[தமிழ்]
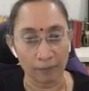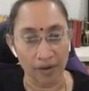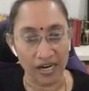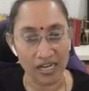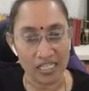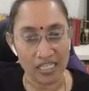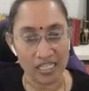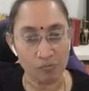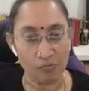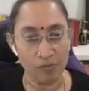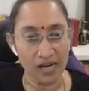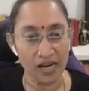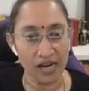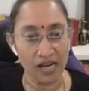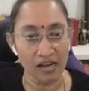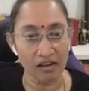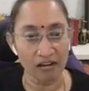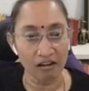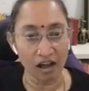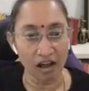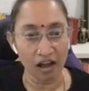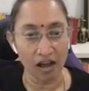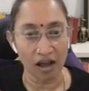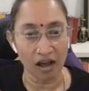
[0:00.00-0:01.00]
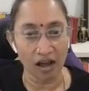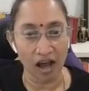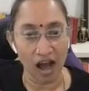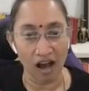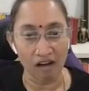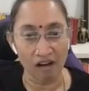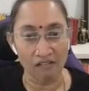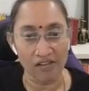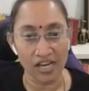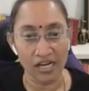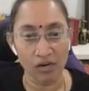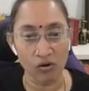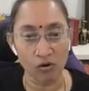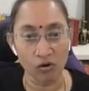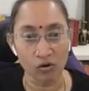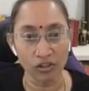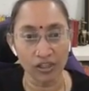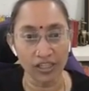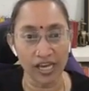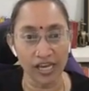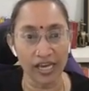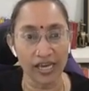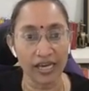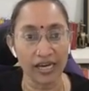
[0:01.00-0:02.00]
பரஸ்பர
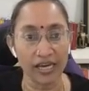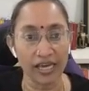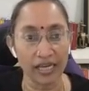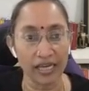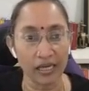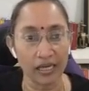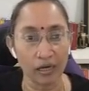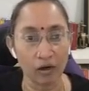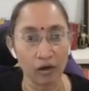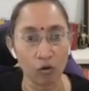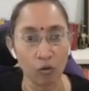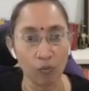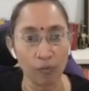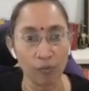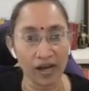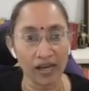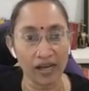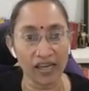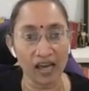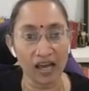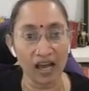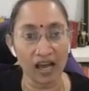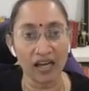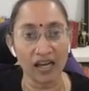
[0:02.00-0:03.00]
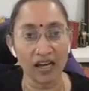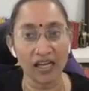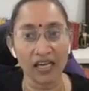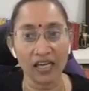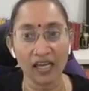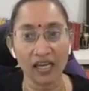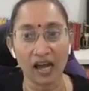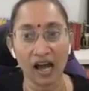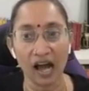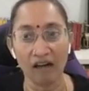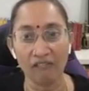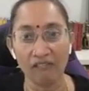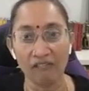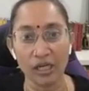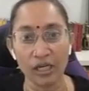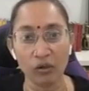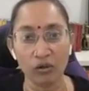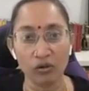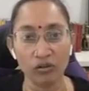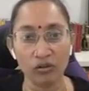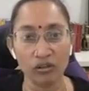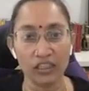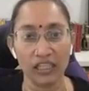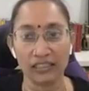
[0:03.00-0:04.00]
அவிரோதேன உபாயானே
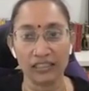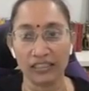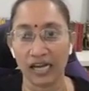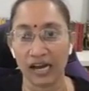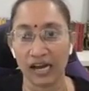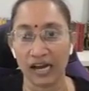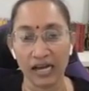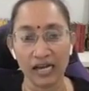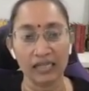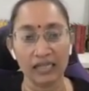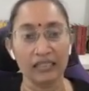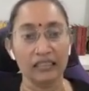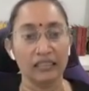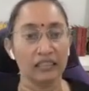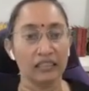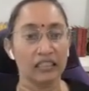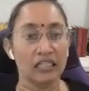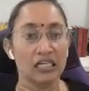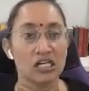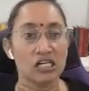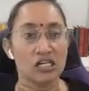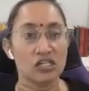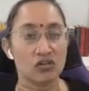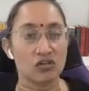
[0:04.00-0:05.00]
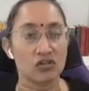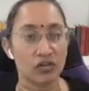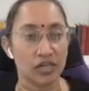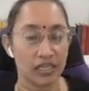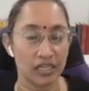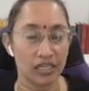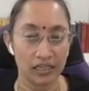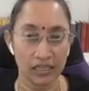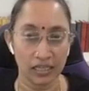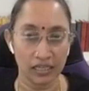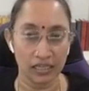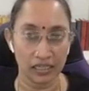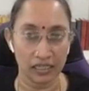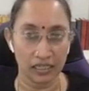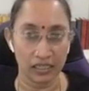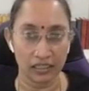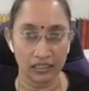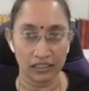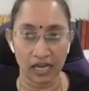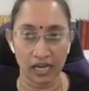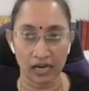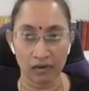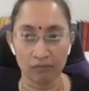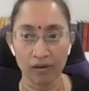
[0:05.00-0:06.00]
அவிரோததா சோ இந்த
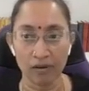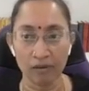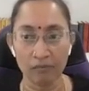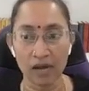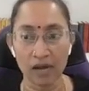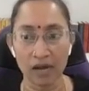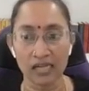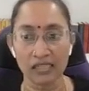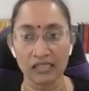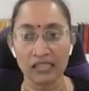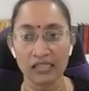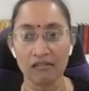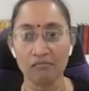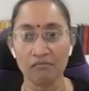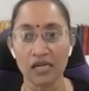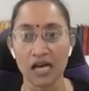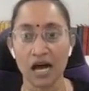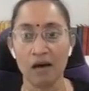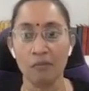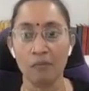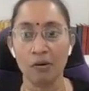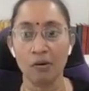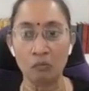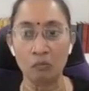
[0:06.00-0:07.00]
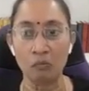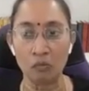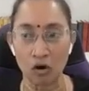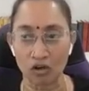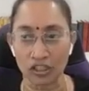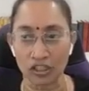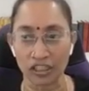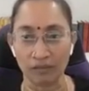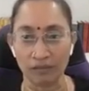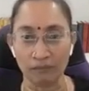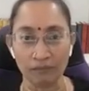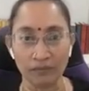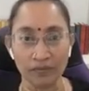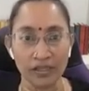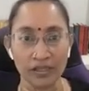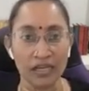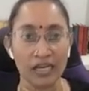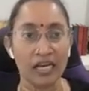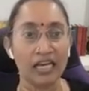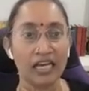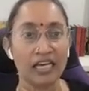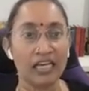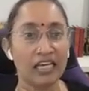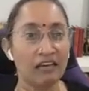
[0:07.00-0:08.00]
தர்மம் அர்த்தம் காமம் மோக்ஷம்
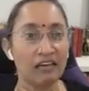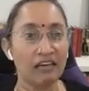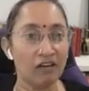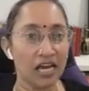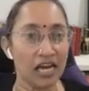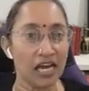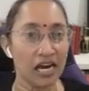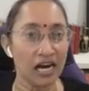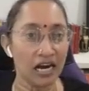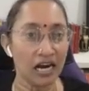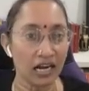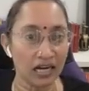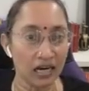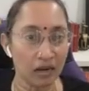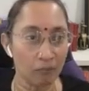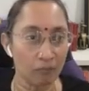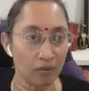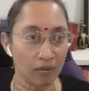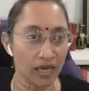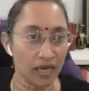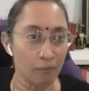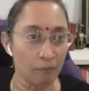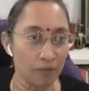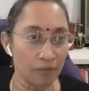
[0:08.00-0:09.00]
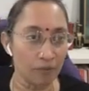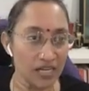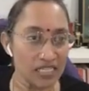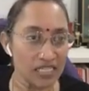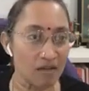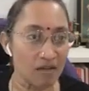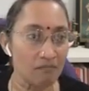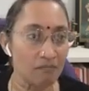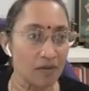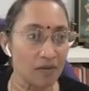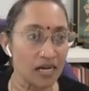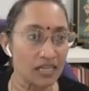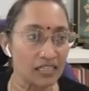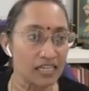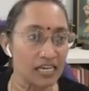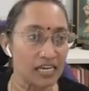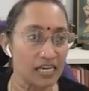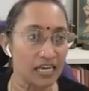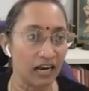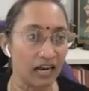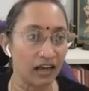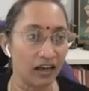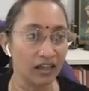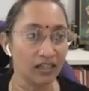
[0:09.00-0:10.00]
இவைகளை நம்ம எப்படி
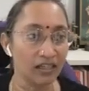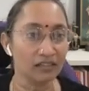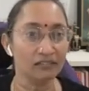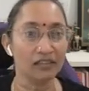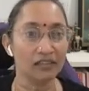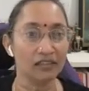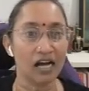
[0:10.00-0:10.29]
சம்பாதிக்கலாம்